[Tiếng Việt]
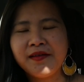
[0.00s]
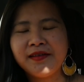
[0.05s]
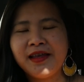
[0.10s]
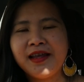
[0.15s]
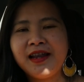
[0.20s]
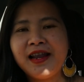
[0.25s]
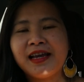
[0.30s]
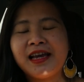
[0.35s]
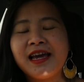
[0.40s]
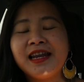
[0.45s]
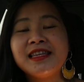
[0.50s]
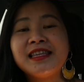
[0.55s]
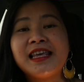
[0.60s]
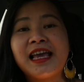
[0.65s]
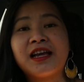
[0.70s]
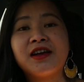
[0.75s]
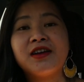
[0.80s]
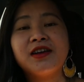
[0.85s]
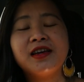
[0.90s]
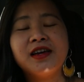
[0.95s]
Thế là cái anh
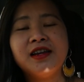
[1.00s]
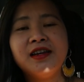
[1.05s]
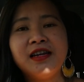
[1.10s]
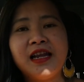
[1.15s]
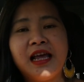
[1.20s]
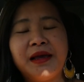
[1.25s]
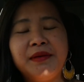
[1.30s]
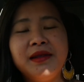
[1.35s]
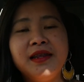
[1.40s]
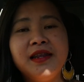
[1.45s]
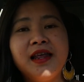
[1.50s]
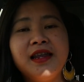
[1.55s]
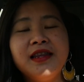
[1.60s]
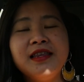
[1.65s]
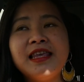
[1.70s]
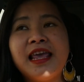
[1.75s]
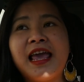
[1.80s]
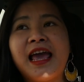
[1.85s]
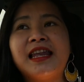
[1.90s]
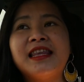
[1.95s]
chàng người Kinh này mới đi
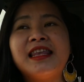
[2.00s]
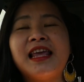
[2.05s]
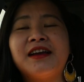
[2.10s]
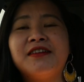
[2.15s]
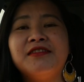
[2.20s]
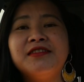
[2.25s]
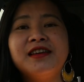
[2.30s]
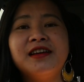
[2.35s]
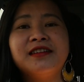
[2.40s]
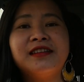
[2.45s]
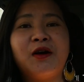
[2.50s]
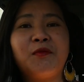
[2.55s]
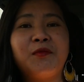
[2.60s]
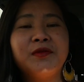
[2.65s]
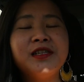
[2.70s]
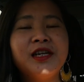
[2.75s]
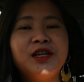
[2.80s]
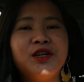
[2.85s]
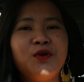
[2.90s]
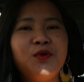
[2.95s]
đến nhà anh chàng người dân tộc
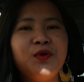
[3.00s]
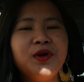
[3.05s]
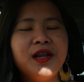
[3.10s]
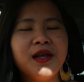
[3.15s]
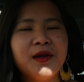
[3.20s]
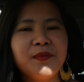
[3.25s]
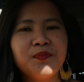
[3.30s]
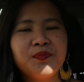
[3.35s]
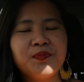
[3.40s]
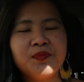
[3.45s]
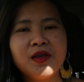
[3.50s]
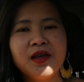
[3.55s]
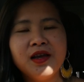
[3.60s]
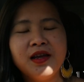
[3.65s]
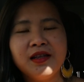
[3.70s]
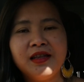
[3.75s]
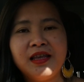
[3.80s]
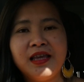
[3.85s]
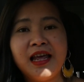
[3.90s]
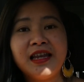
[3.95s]
ở trên núi đó.
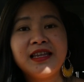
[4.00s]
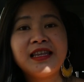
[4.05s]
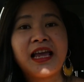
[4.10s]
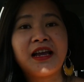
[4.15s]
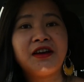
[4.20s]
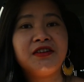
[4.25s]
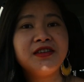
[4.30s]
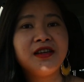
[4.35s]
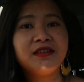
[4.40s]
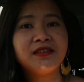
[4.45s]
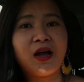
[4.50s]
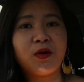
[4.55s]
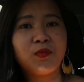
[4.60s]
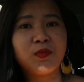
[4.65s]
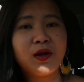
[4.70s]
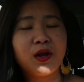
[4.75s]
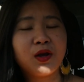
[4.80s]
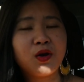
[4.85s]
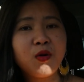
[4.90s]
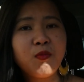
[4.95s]
Thì anh chàng người dân tộc
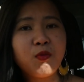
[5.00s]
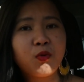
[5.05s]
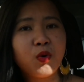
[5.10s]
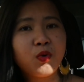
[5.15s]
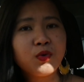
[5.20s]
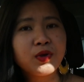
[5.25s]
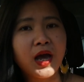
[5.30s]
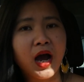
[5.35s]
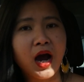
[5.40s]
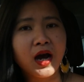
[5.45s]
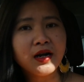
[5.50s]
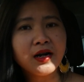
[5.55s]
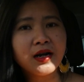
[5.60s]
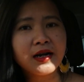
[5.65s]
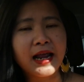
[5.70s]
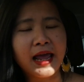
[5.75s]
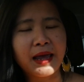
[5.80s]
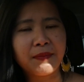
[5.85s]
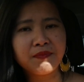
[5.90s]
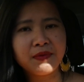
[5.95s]
thì nó có một cô vợ rất là
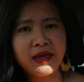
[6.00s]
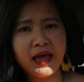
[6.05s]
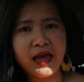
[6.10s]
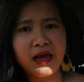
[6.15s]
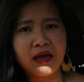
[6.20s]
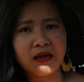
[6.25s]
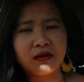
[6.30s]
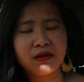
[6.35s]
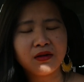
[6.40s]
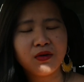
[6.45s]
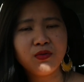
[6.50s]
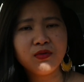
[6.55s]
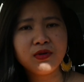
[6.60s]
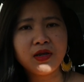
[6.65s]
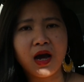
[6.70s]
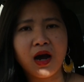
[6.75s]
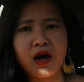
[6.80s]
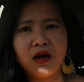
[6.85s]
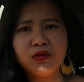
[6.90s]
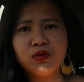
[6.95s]
đẹp nha. Cô
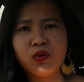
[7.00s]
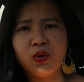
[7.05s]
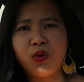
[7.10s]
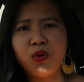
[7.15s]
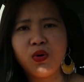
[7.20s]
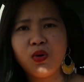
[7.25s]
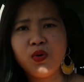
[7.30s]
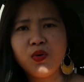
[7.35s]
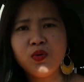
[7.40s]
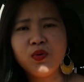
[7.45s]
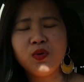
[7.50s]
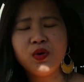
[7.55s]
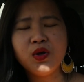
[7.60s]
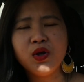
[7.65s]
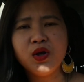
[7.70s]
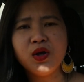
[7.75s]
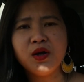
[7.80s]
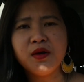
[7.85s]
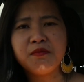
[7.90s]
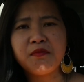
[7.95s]
vợ thôi
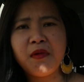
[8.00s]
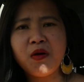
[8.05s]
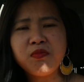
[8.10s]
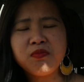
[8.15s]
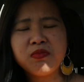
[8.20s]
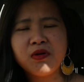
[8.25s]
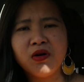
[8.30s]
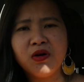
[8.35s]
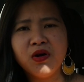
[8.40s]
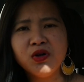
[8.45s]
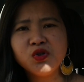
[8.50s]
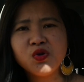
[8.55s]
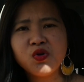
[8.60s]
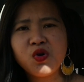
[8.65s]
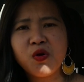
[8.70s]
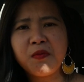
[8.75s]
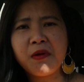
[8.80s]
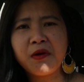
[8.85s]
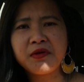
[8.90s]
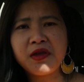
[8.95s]
bốc lửa số
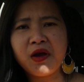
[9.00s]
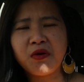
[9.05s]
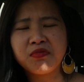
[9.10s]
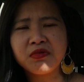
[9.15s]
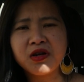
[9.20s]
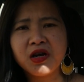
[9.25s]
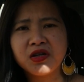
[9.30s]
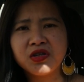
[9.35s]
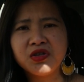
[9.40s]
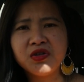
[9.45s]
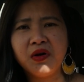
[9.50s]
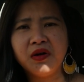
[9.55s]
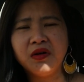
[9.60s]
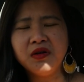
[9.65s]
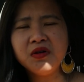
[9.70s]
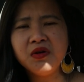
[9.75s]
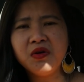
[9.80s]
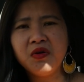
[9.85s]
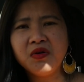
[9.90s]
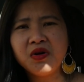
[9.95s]
đo bao vòng cực
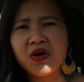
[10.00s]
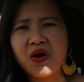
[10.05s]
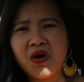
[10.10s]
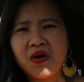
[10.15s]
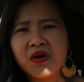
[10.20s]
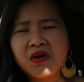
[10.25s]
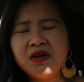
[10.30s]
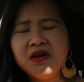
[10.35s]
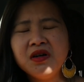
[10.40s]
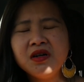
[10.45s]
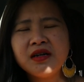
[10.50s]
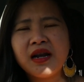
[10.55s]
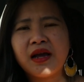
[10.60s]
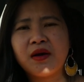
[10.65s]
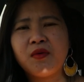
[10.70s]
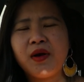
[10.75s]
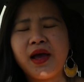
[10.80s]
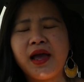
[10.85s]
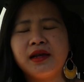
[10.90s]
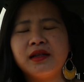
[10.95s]
chuẩn luôn, ngọt nước
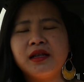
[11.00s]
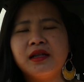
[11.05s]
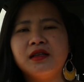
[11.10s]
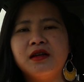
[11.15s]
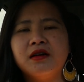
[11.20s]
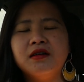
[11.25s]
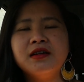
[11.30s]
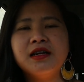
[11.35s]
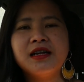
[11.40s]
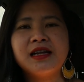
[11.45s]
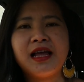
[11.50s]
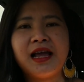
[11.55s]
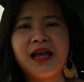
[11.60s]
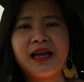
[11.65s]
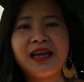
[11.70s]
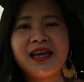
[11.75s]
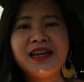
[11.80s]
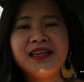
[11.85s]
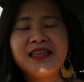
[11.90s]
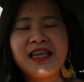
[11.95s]
đàng hoàng. Thành thử ra là
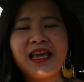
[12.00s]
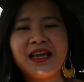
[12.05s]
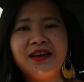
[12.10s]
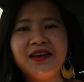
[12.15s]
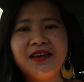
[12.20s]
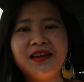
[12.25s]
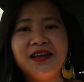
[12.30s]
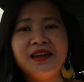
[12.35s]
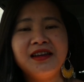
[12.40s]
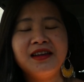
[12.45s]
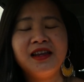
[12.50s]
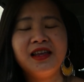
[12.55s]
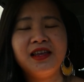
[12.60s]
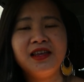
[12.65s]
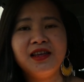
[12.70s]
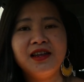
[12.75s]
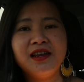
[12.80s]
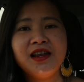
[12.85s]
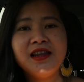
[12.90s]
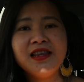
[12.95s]
cái anh chàng người Kinh
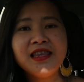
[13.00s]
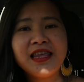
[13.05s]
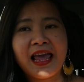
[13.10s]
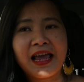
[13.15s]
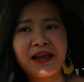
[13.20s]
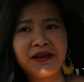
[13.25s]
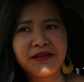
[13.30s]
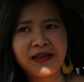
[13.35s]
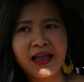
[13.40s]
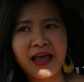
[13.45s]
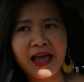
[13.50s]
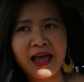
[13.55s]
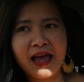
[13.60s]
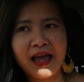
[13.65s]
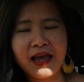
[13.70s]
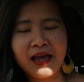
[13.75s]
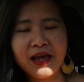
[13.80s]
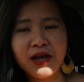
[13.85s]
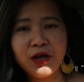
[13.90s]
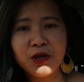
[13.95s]
này đến nhà người ta,
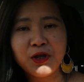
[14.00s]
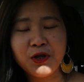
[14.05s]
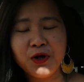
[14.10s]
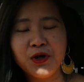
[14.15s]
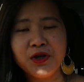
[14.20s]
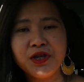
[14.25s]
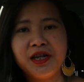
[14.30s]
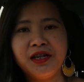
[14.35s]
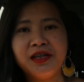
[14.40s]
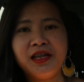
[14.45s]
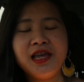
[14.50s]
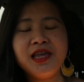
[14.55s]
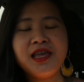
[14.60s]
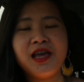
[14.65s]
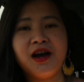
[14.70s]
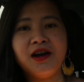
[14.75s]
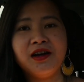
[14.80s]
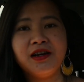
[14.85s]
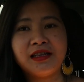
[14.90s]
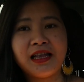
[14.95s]
vừa nhìn thấy
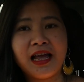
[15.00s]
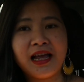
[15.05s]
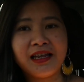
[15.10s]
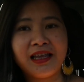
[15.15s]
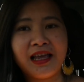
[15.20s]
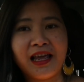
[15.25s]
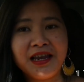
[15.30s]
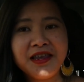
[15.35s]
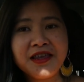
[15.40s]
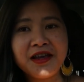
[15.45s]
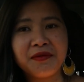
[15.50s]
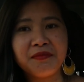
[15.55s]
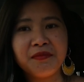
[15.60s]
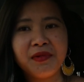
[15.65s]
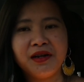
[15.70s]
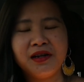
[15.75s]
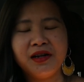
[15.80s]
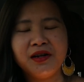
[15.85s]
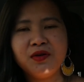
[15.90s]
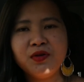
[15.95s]
vợ người ta thì ảnh giật
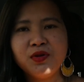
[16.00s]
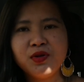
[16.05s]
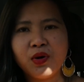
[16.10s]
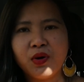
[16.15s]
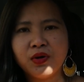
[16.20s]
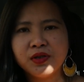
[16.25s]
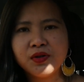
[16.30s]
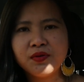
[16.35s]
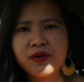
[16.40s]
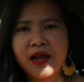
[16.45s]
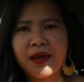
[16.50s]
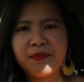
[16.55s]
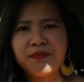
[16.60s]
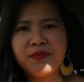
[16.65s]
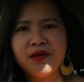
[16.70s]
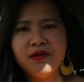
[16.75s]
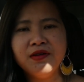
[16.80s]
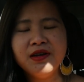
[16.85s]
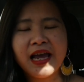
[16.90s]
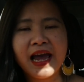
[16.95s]
mình, nói trời sao đẹp
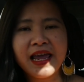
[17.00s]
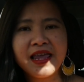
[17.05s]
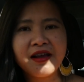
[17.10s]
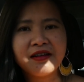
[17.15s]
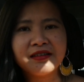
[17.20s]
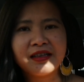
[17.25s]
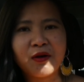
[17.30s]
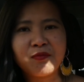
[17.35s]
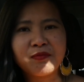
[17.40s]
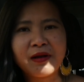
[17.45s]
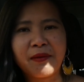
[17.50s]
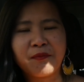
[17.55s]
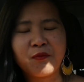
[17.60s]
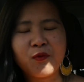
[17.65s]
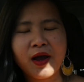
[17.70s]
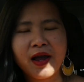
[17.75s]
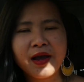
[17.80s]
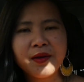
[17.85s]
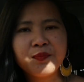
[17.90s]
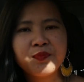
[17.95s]
dữ, gái dân tộc đẹp
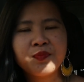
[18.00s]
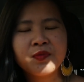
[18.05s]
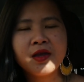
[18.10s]
quá.